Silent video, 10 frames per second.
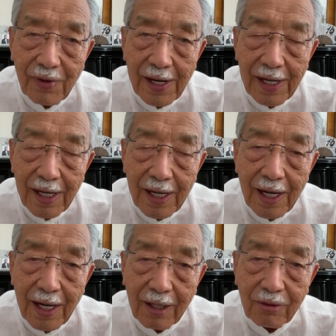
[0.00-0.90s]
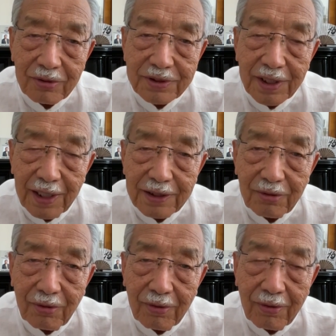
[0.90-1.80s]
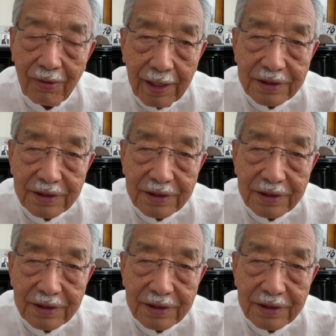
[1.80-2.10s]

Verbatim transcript: はこの世界の